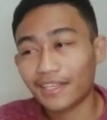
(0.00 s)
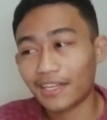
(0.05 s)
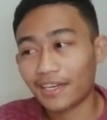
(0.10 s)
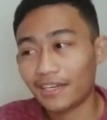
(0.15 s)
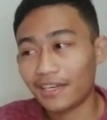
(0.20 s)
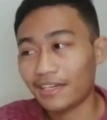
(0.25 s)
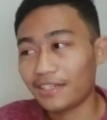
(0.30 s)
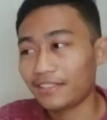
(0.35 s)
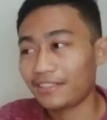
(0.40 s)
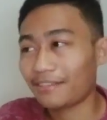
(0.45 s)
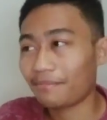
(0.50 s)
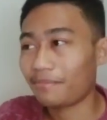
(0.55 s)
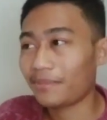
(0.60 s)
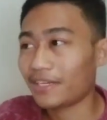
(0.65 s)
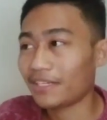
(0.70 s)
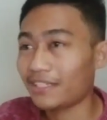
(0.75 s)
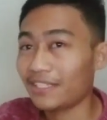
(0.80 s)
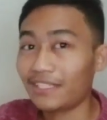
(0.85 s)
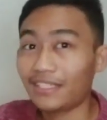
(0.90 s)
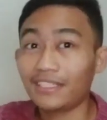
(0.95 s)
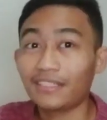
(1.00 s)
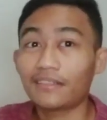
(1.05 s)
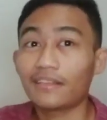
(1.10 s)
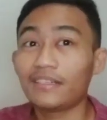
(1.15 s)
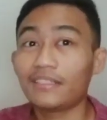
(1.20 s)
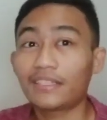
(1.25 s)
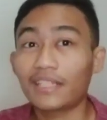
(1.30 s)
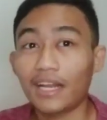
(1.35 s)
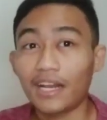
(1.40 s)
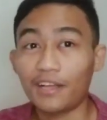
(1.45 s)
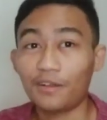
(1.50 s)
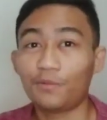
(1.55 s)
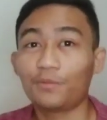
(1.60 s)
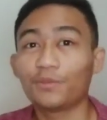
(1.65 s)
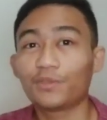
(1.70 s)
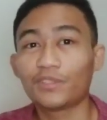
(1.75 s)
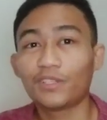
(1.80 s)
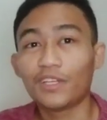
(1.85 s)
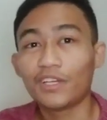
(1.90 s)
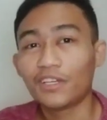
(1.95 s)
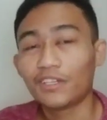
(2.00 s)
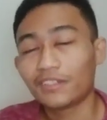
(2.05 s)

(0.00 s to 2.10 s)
karena Desember ini kita di talaut